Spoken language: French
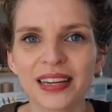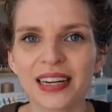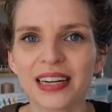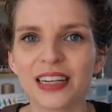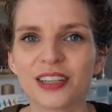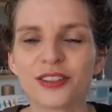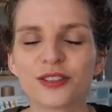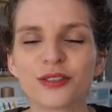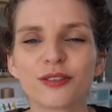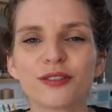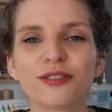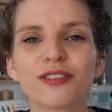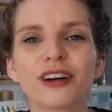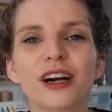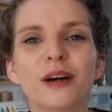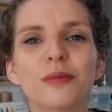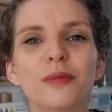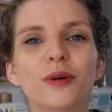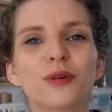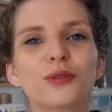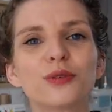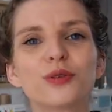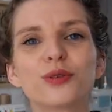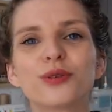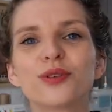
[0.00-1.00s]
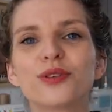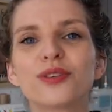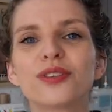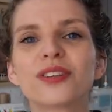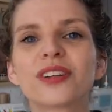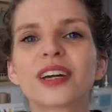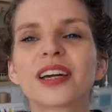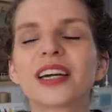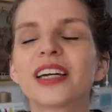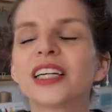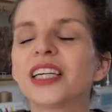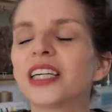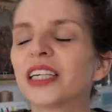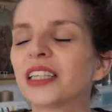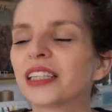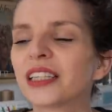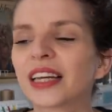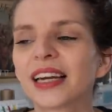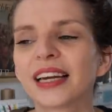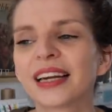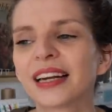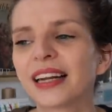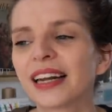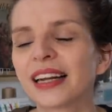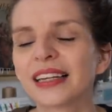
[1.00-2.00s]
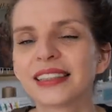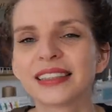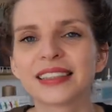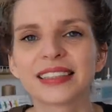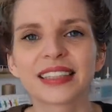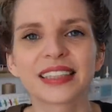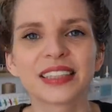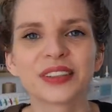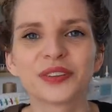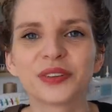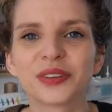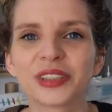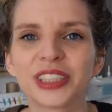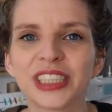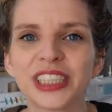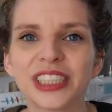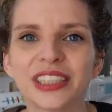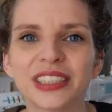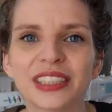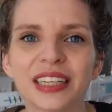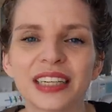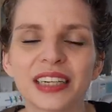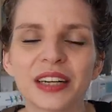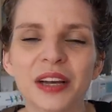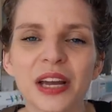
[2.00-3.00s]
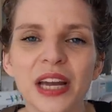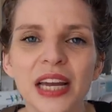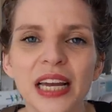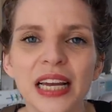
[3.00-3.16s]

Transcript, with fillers: Elles sont vraiment toutes très, très classe, très originales.